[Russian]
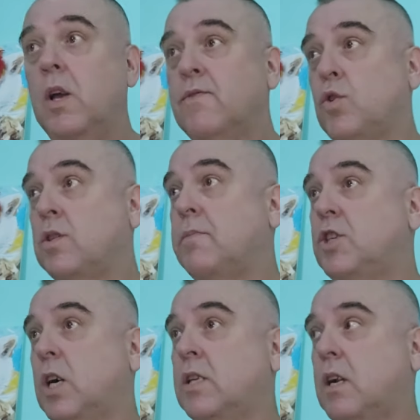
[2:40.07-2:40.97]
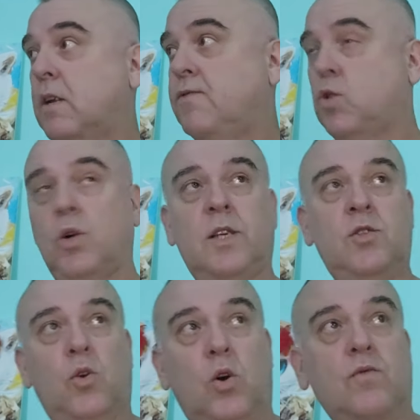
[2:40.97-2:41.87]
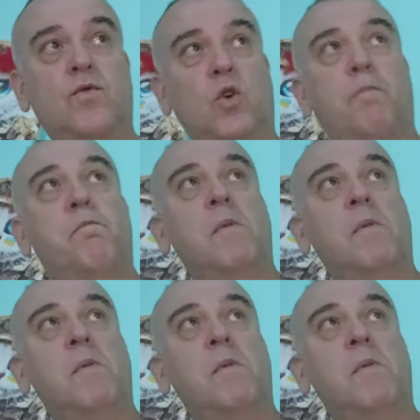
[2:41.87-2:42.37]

все замечательно, все растет, все